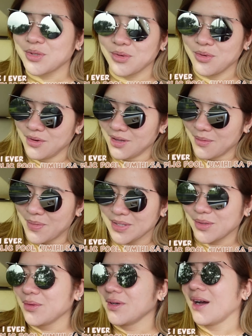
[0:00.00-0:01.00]
Diyos ko, ilang
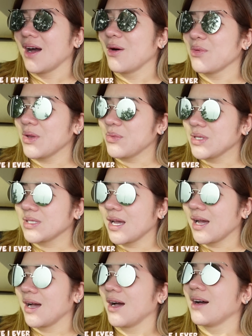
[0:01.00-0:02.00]
beses ako nakawiwi sa
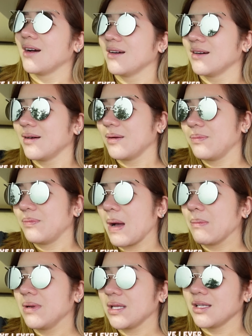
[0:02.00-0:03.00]

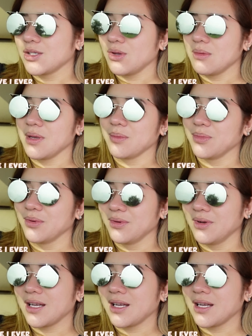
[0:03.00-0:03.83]
public na swimming pool.